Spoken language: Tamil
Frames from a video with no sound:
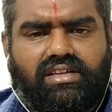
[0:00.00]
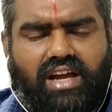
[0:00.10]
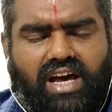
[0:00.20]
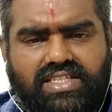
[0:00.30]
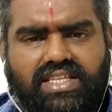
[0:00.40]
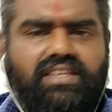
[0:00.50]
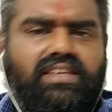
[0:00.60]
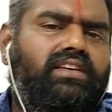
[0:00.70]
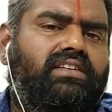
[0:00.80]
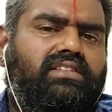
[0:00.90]

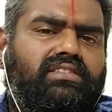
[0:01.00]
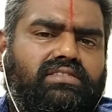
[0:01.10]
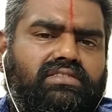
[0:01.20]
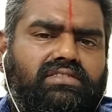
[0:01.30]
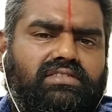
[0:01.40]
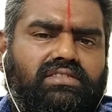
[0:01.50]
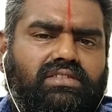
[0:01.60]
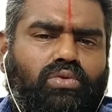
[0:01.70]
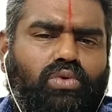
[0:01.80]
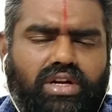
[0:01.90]
ராசிக்கு
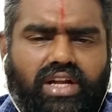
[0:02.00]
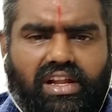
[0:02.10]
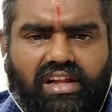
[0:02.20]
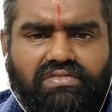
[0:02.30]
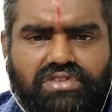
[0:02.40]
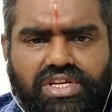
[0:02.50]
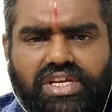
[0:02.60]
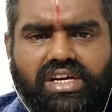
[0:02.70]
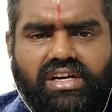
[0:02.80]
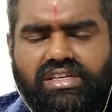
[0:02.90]
ஒரு நல்ல
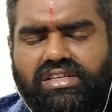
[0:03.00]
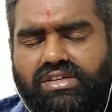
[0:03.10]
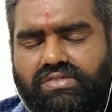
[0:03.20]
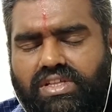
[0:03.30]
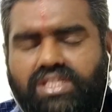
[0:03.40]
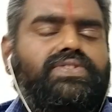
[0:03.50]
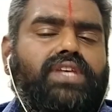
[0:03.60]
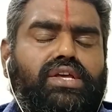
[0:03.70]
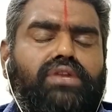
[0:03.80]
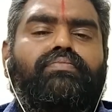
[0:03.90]
விஷயங்கள் என்று வந்து
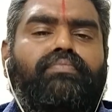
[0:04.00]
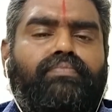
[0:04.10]
சேரும்